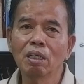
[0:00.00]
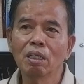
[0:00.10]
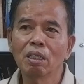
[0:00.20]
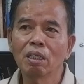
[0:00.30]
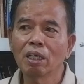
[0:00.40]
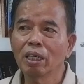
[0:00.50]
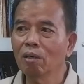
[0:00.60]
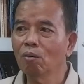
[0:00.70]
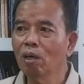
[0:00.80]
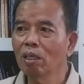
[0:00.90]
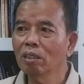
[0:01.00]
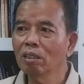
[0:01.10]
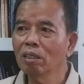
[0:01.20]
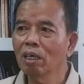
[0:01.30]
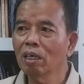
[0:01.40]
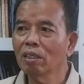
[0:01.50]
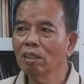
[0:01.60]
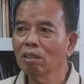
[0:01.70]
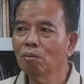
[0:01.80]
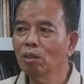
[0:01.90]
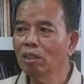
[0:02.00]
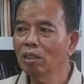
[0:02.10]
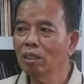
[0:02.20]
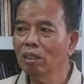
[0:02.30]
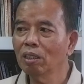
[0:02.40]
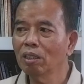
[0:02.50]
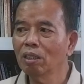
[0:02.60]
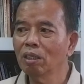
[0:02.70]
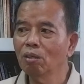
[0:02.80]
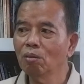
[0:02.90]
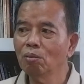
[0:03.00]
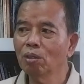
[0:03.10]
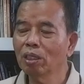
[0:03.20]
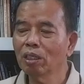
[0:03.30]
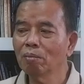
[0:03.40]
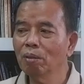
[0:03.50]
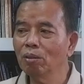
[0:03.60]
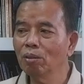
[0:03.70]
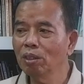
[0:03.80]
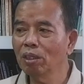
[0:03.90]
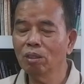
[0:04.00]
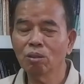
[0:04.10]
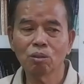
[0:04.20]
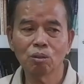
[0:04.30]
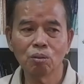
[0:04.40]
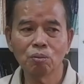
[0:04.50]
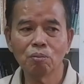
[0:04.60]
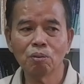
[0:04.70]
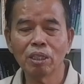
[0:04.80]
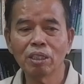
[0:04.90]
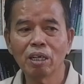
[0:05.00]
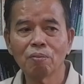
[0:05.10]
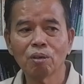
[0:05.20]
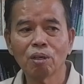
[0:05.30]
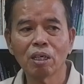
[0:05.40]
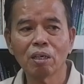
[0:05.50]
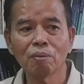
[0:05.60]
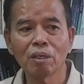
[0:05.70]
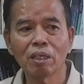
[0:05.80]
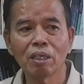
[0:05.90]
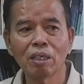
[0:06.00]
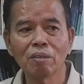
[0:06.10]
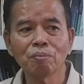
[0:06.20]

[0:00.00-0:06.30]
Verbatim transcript: uh, hewan darahnya kemudian dilumurin ke bajunya Yusuf kemudian dilaporkan kepada